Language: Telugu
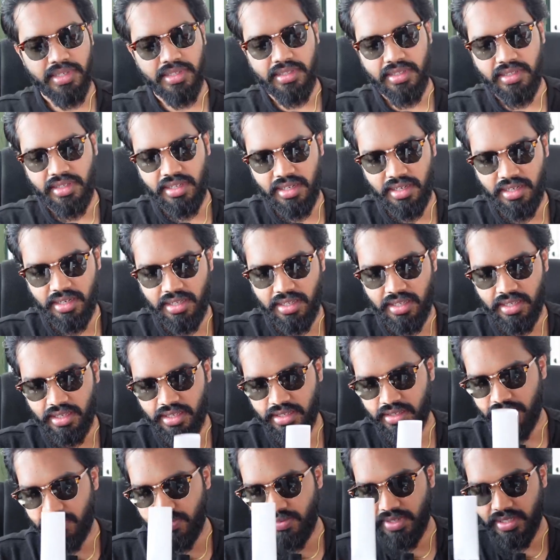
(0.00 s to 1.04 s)
బేసికల్లీ
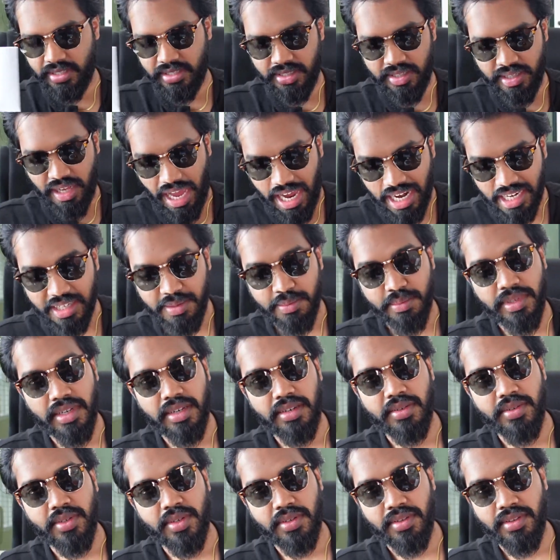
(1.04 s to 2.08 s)
ఫస్ట్ ఐటమ్స్
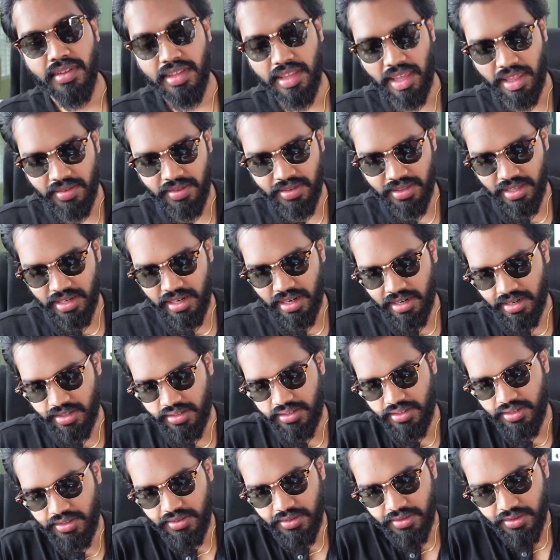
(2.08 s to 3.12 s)
ఏంటో చూద్దాం తర్వాత
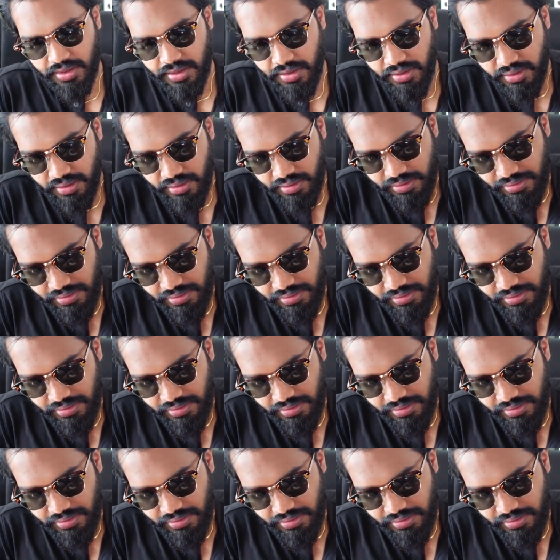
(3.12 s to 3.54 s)
లెటర్ చదువుదాం